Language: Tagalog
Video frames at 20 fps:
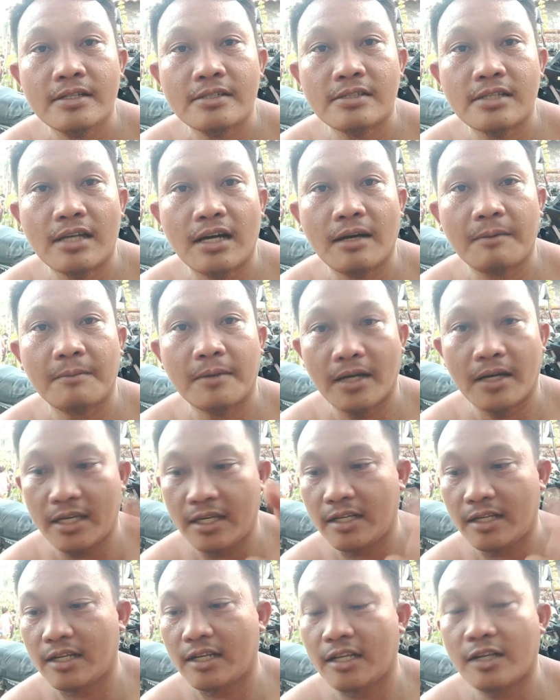sa mga
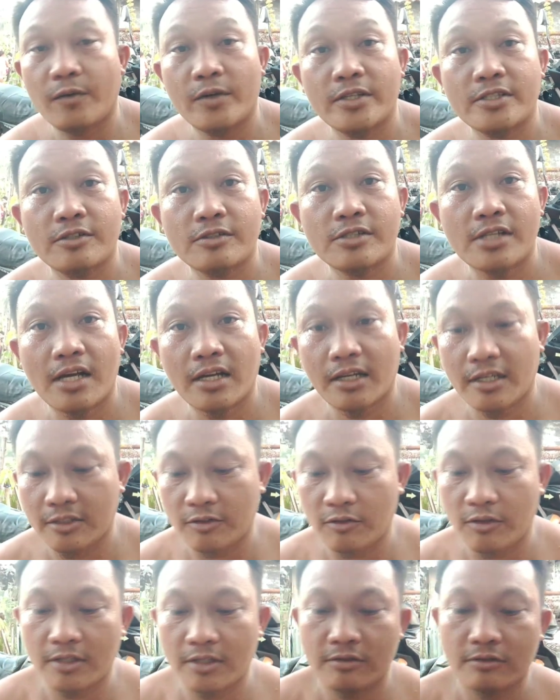i-request nyo sa akin
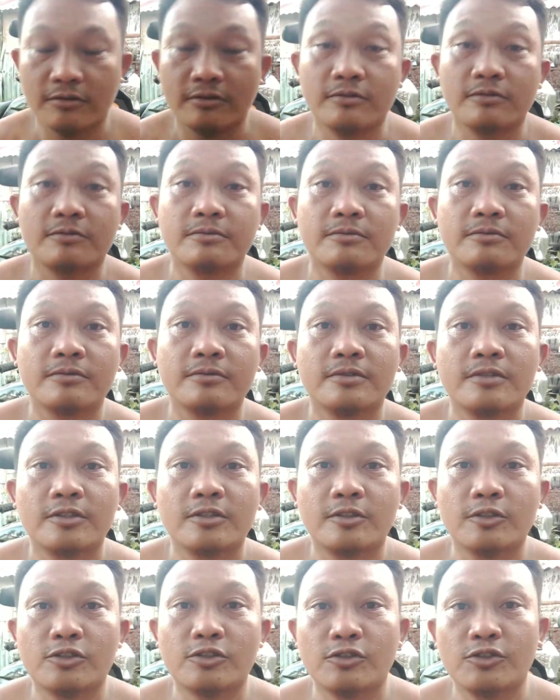kung anong
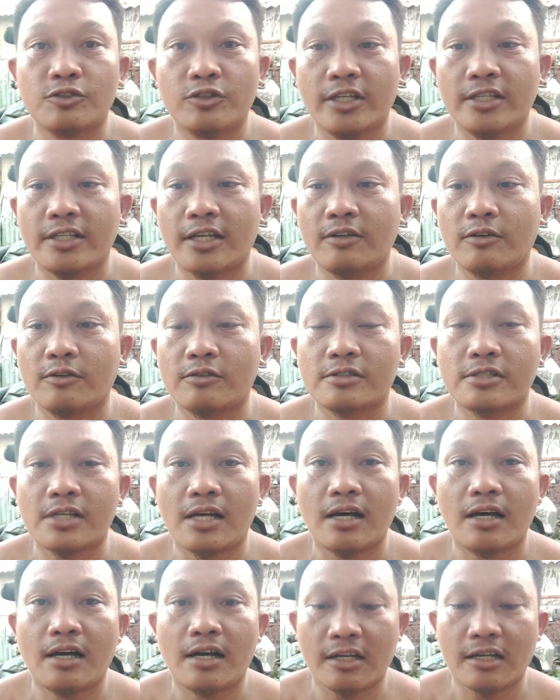gusto nyong itanong
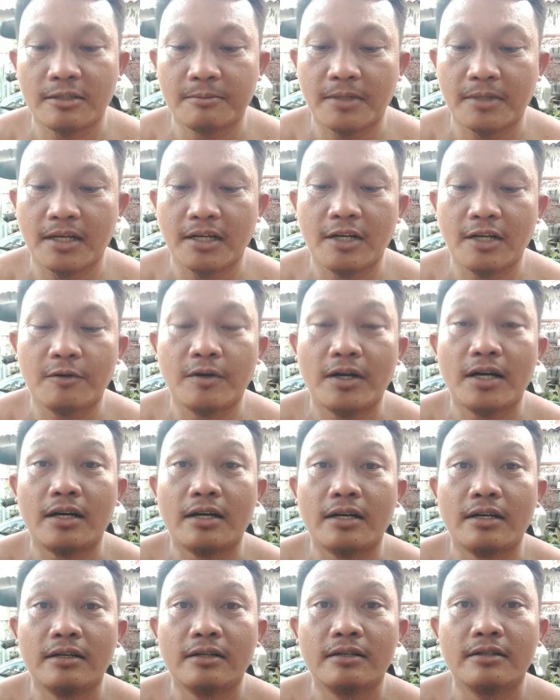sa aking mga gawa
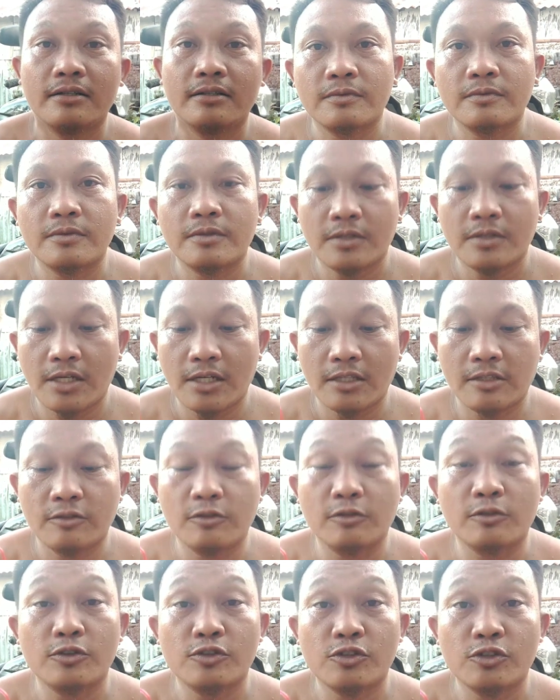at
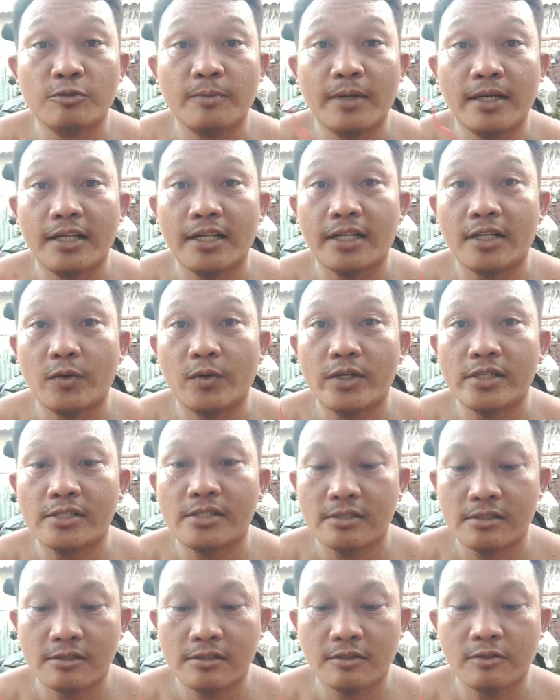kung gusto nyo
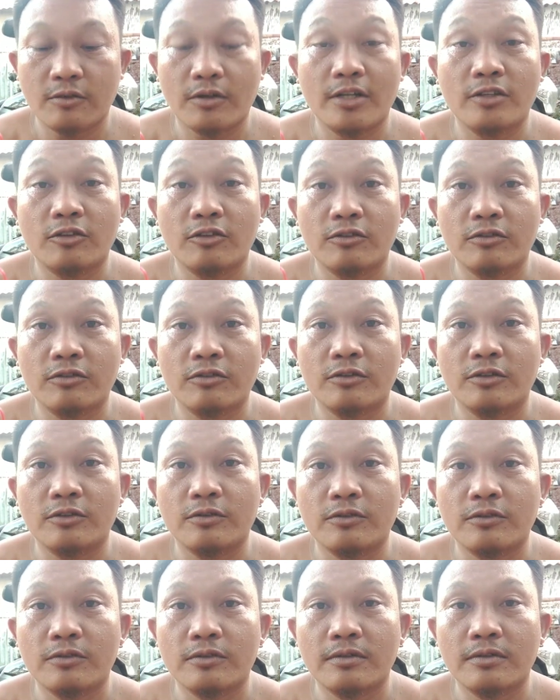mag-request kung
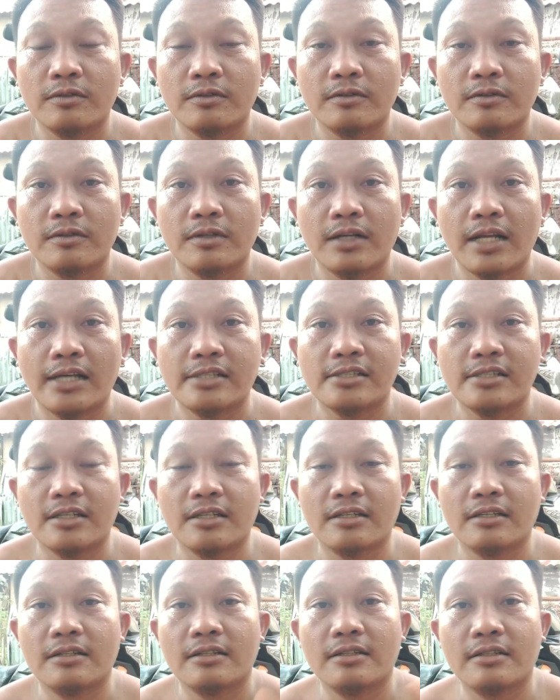anong
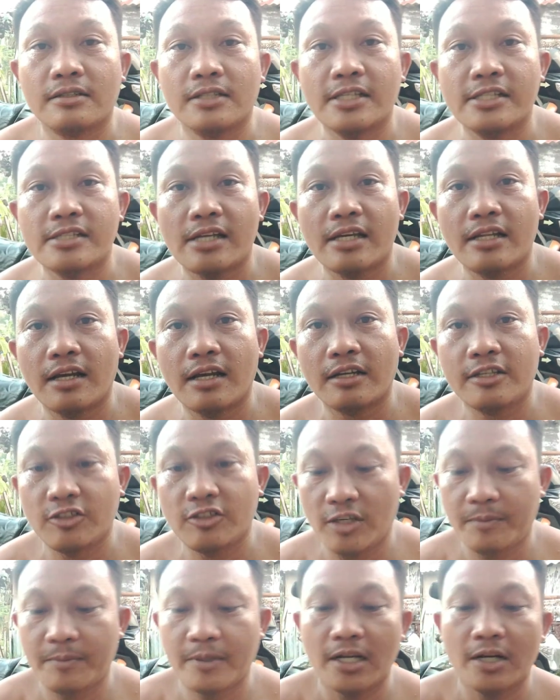klaseng design ang
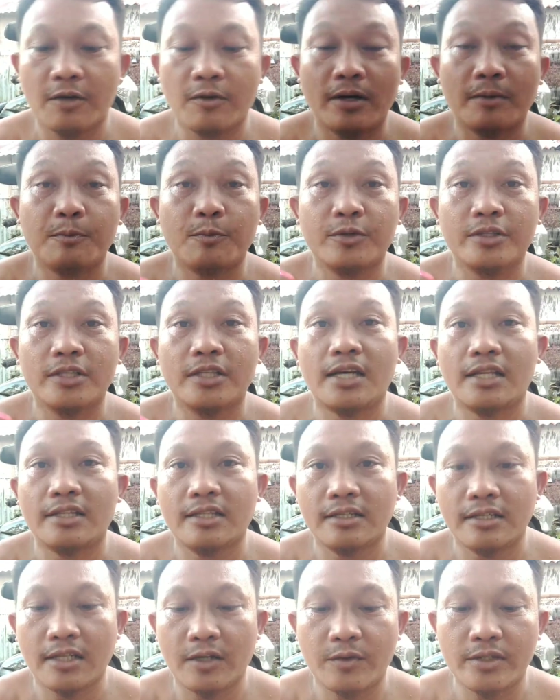inyong ipagawa pwede
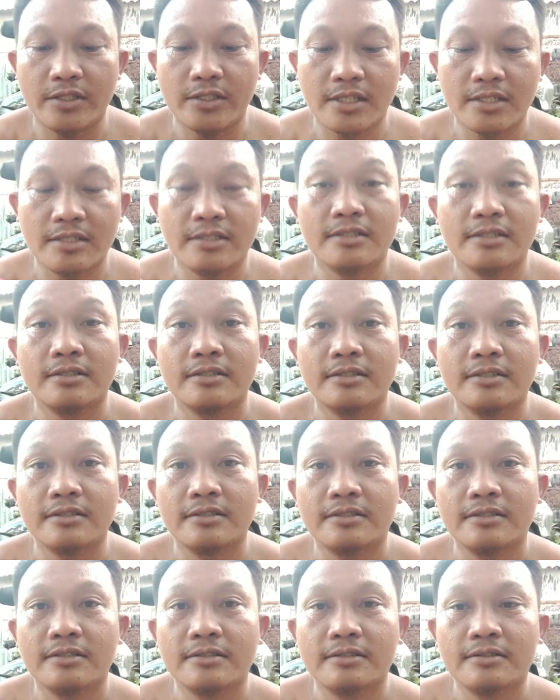natin gawin yan
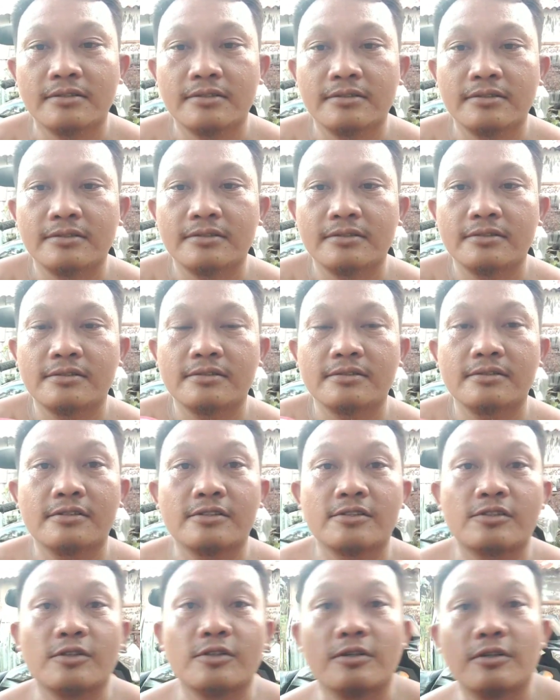
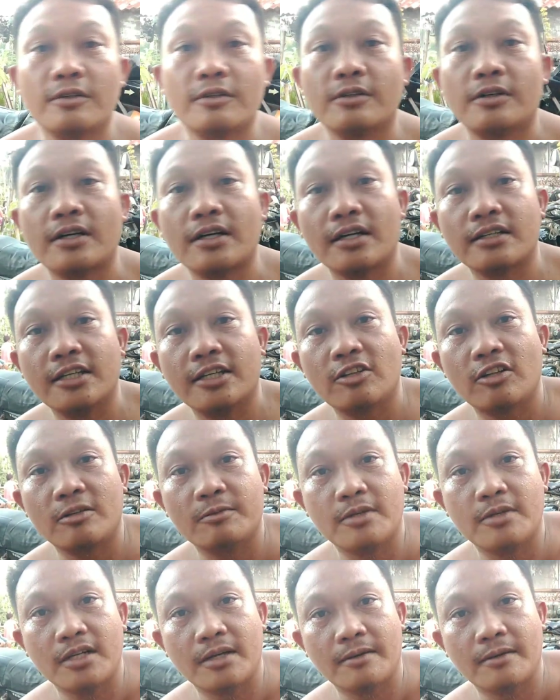so hanggang dito
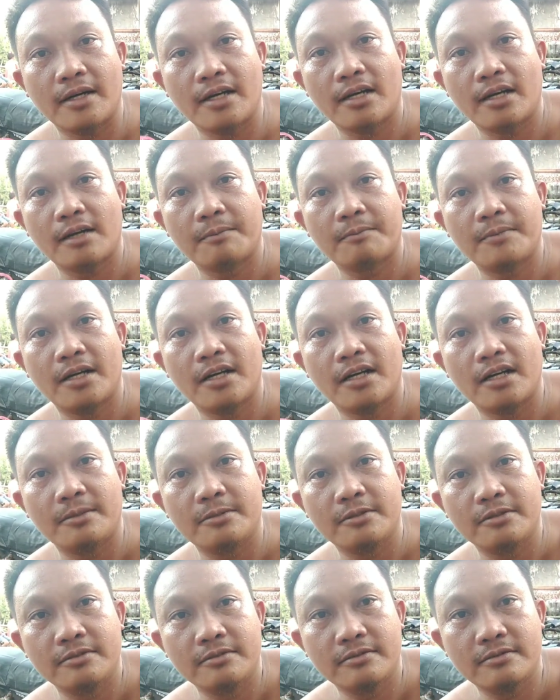lang muna mga
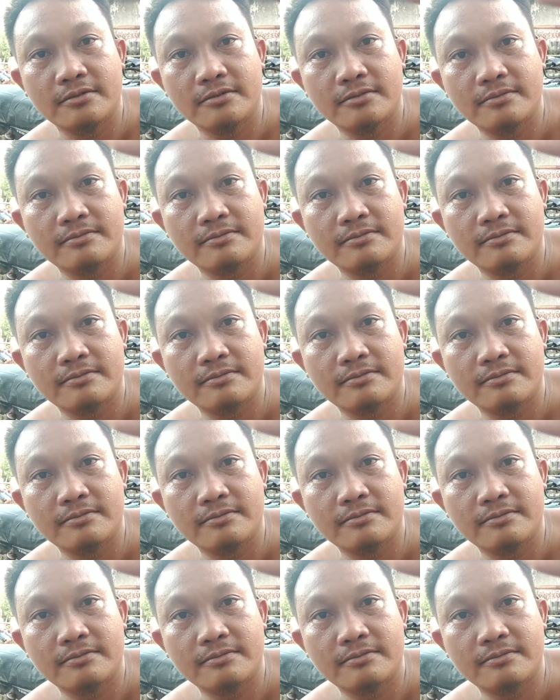kalabog